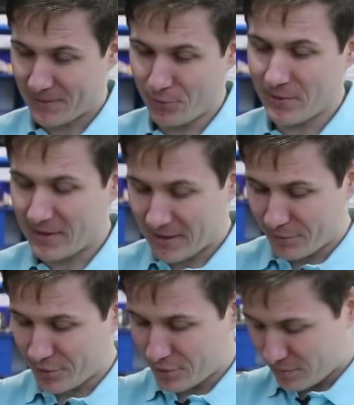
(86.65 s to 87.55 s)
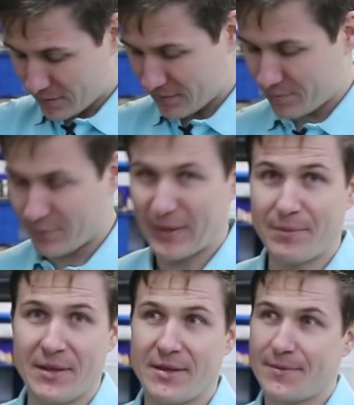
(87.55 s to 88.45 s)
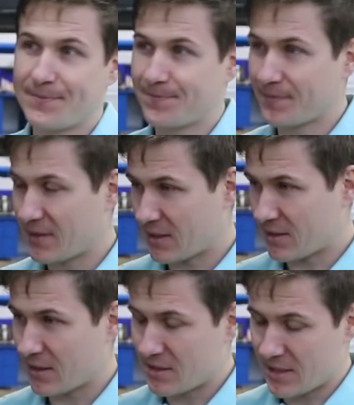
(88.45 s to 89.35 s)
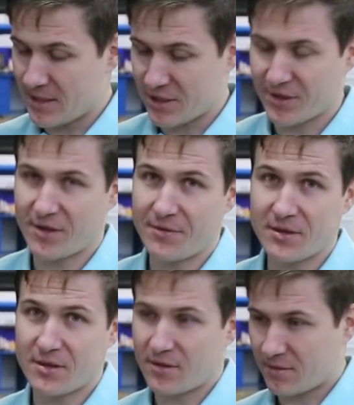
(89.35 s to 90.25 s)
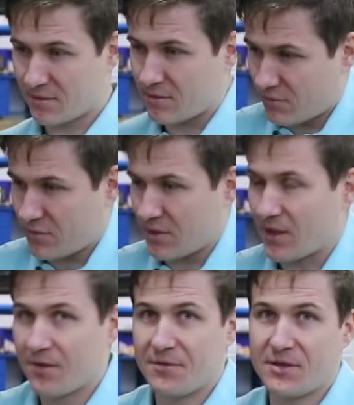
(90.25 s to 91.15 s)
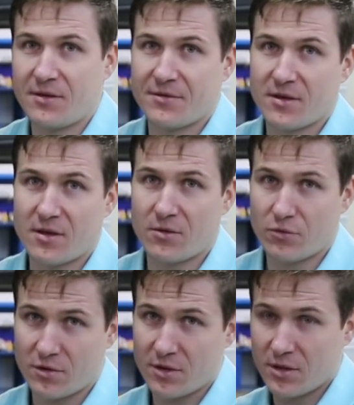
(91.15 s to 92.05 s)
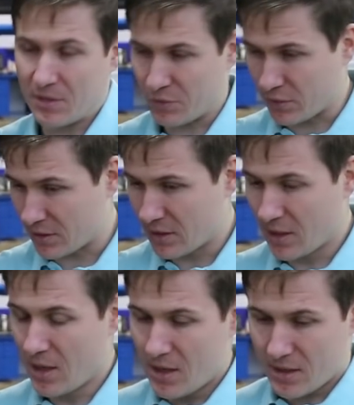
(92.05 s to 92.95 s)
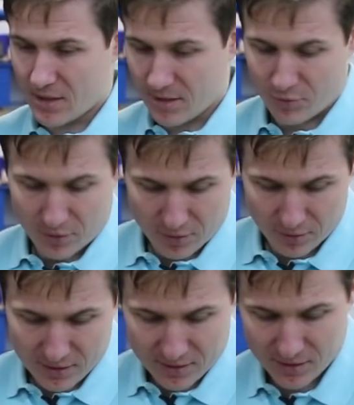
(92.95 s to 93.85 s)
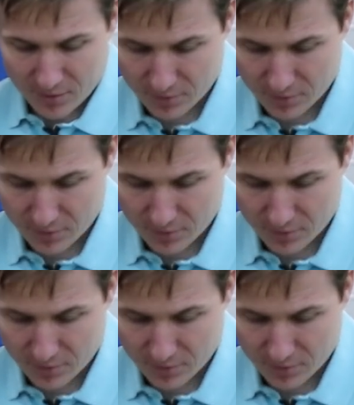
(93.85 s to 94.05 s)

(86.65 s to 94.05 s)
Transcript: Ну, для того, чтобы пробить так сказать, дренажное отверстие, ну, как и везде, всегда нужен гидромолот. Гидромолота у нас